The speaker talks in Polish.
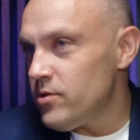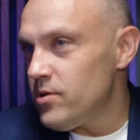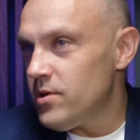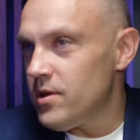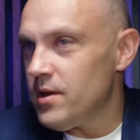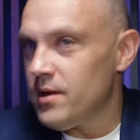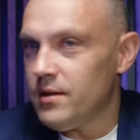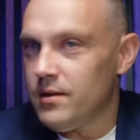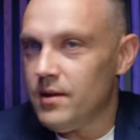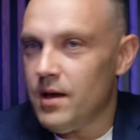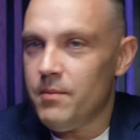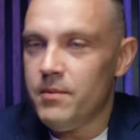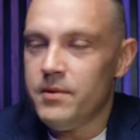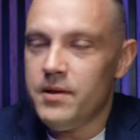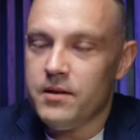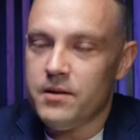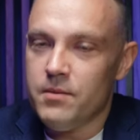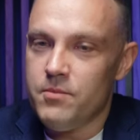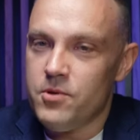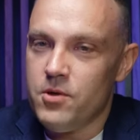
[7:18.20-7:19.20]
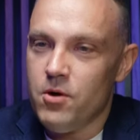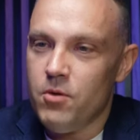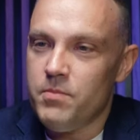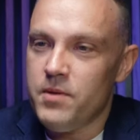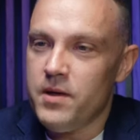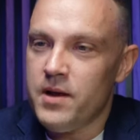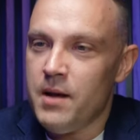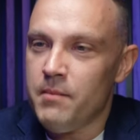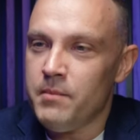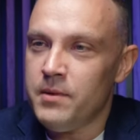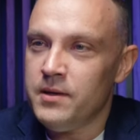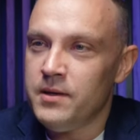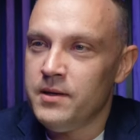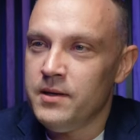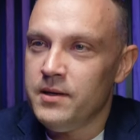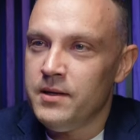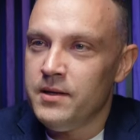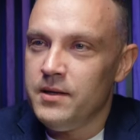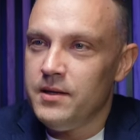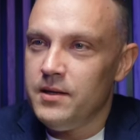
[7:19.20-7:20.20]
dzisiaj jakby na tym się opieramy,
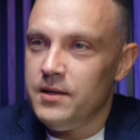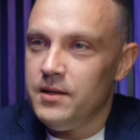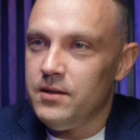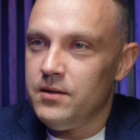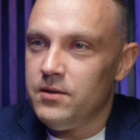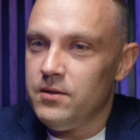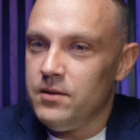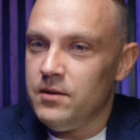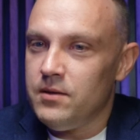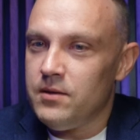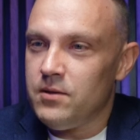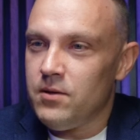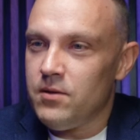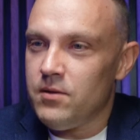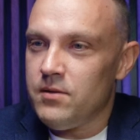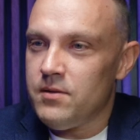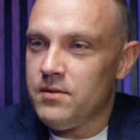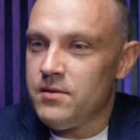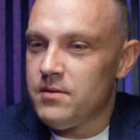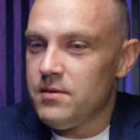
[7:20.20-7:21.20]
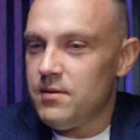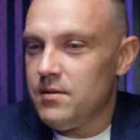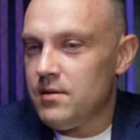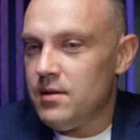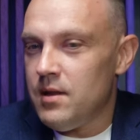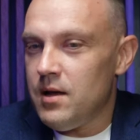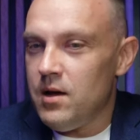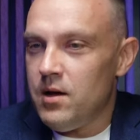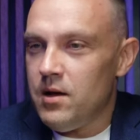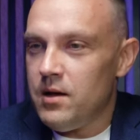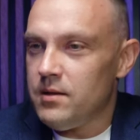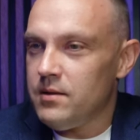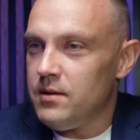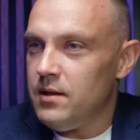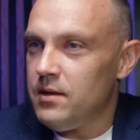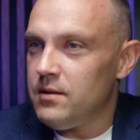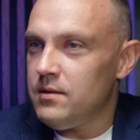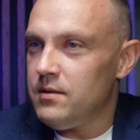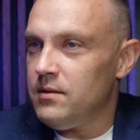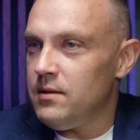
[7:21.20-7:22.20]
to jest dla,
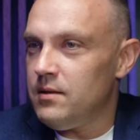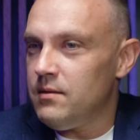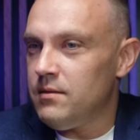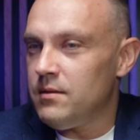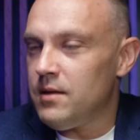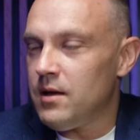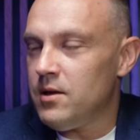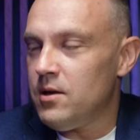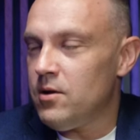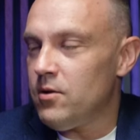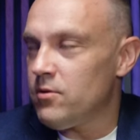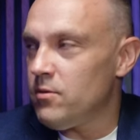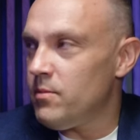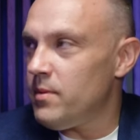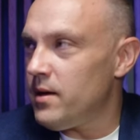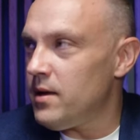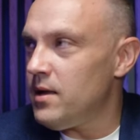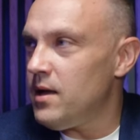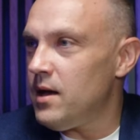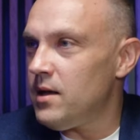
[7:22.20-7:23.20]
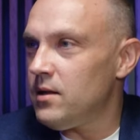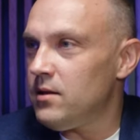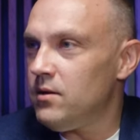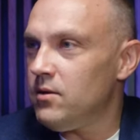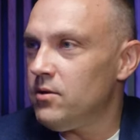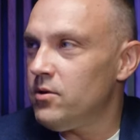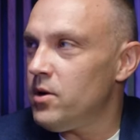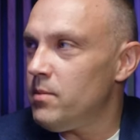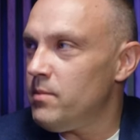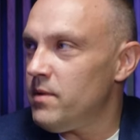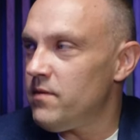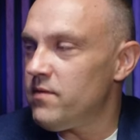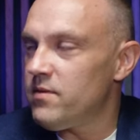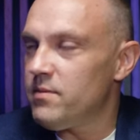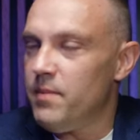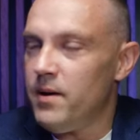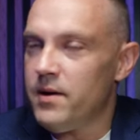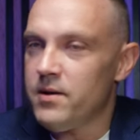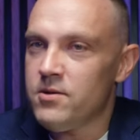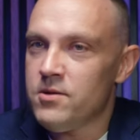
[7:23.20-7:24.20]
dla takich osób jak ja ogromne
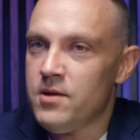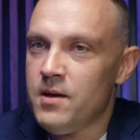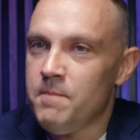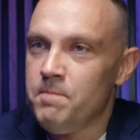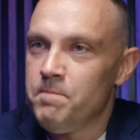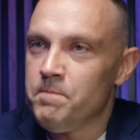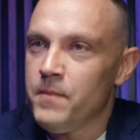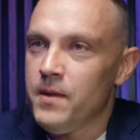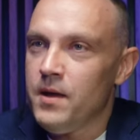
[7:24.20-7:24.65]
wsparcie,